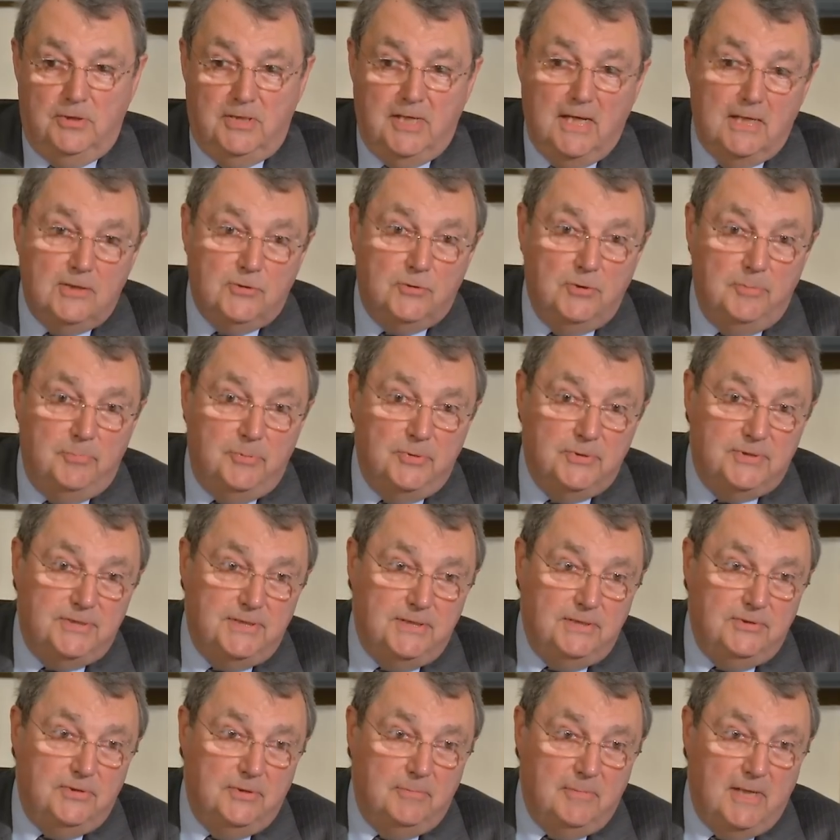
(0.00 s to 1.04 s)
quelques
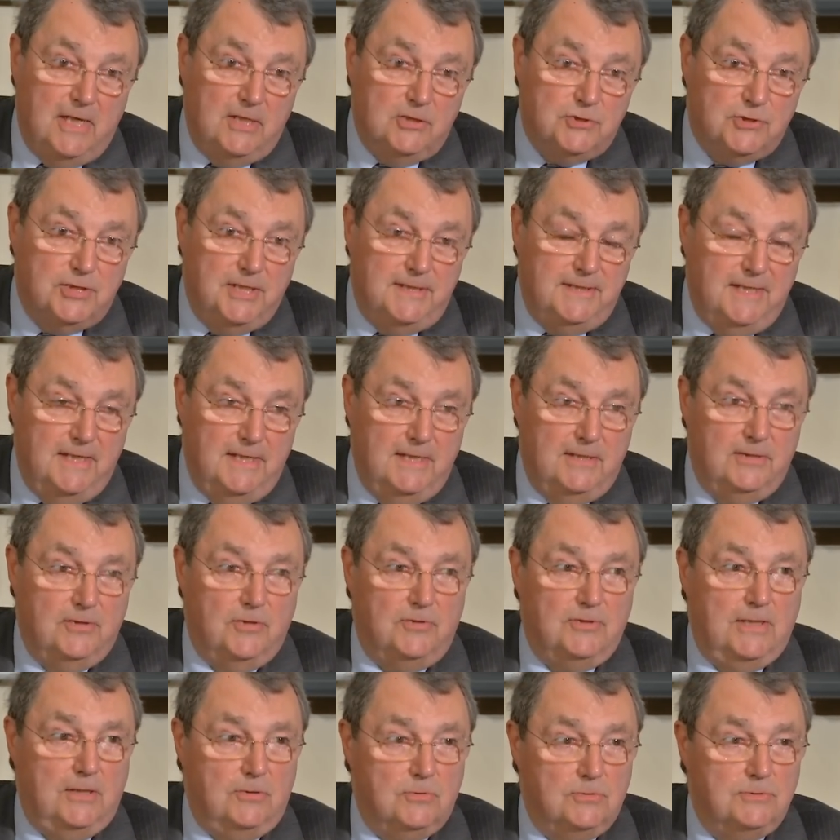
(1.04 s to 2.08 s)
petits dommages d'ADN
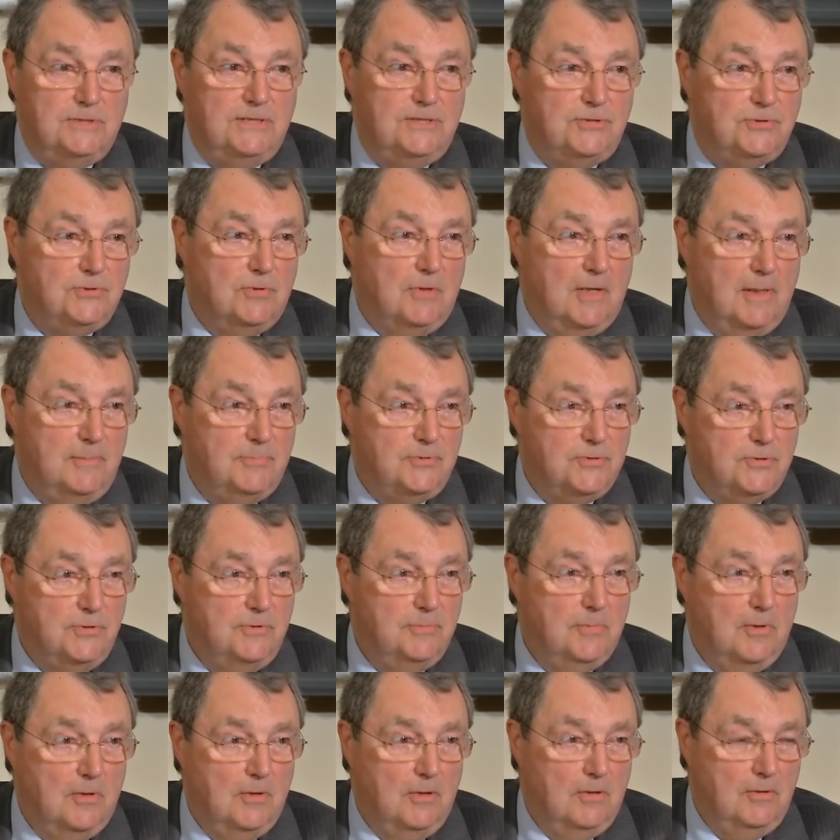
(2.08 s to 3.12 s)
dans des conditions
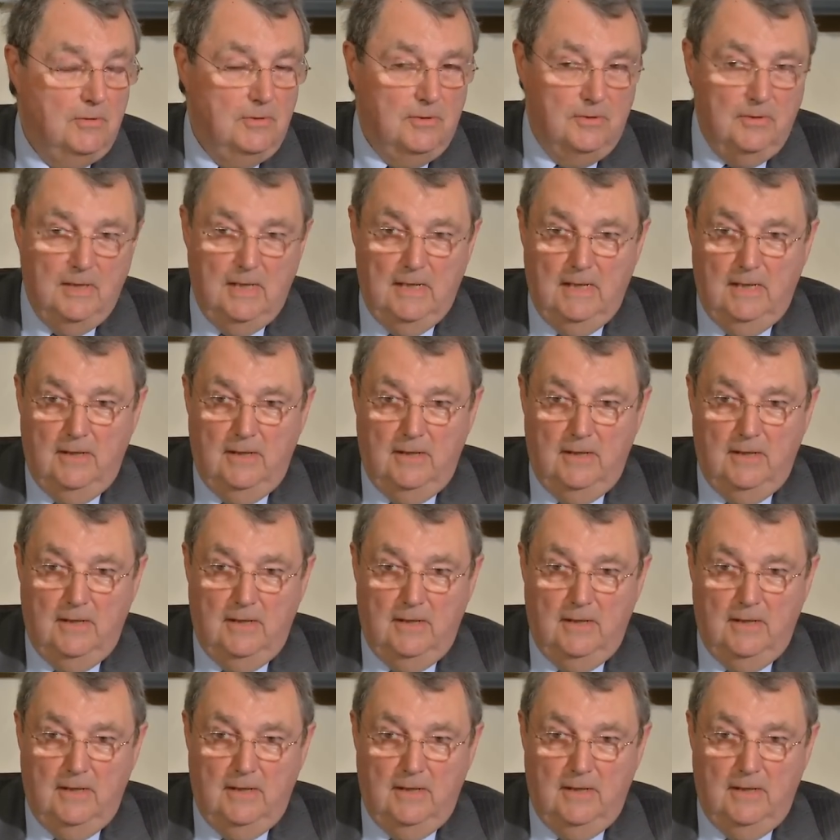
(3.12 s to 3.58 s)
absolument euh,